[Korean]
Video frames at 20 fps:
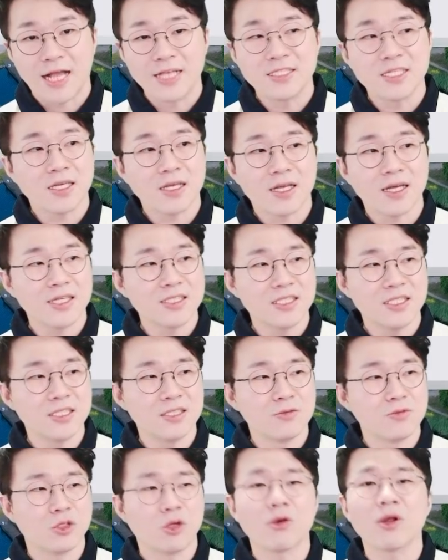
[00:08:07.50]

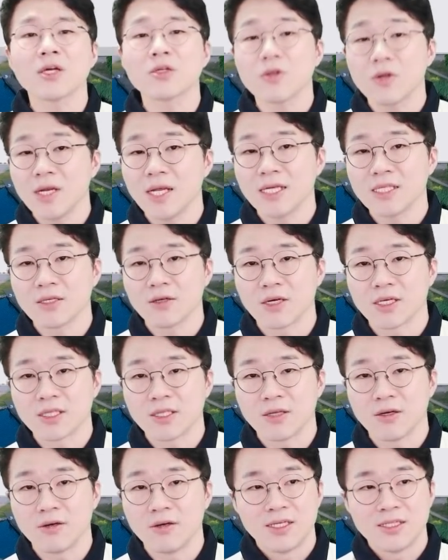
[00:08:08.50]
아직까지 설왕설래하는 것
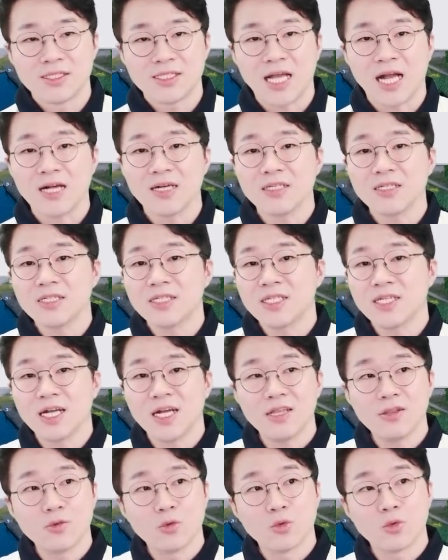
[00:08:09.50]
같아요.
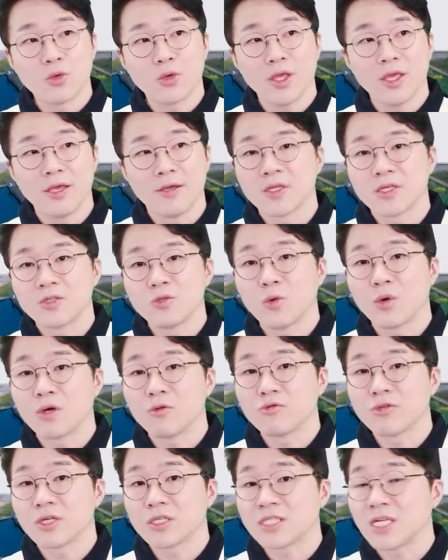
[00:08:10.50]
장시간 노동에 그동안
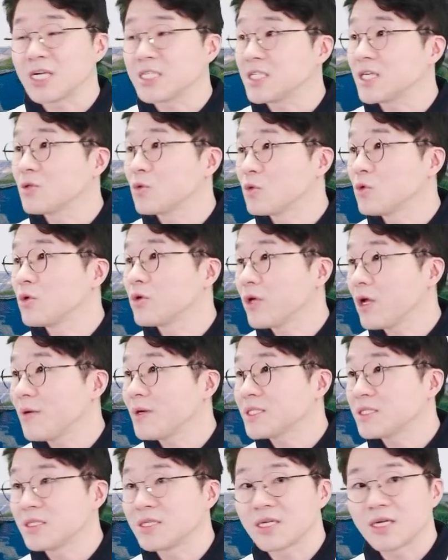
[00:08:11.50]
우리가 장시간 노동을
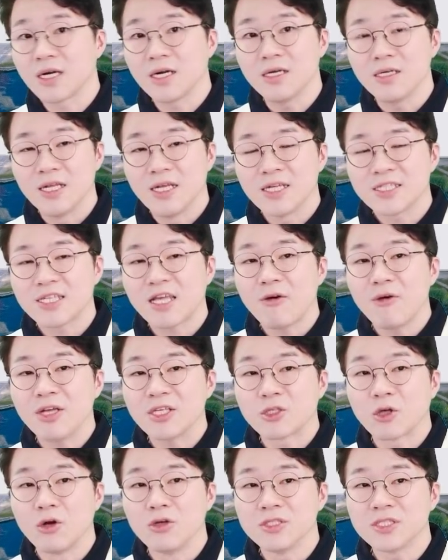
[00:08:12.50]
해왔으니까 사회
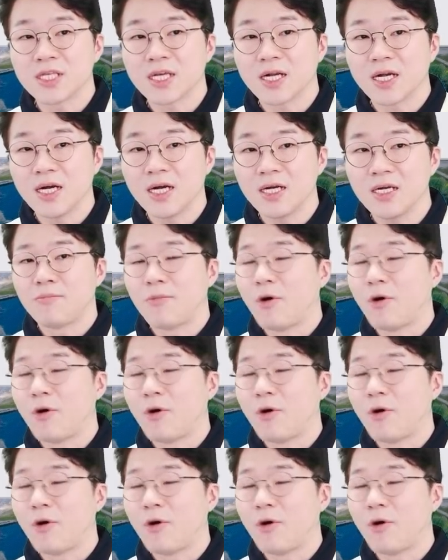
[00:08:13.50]
전체가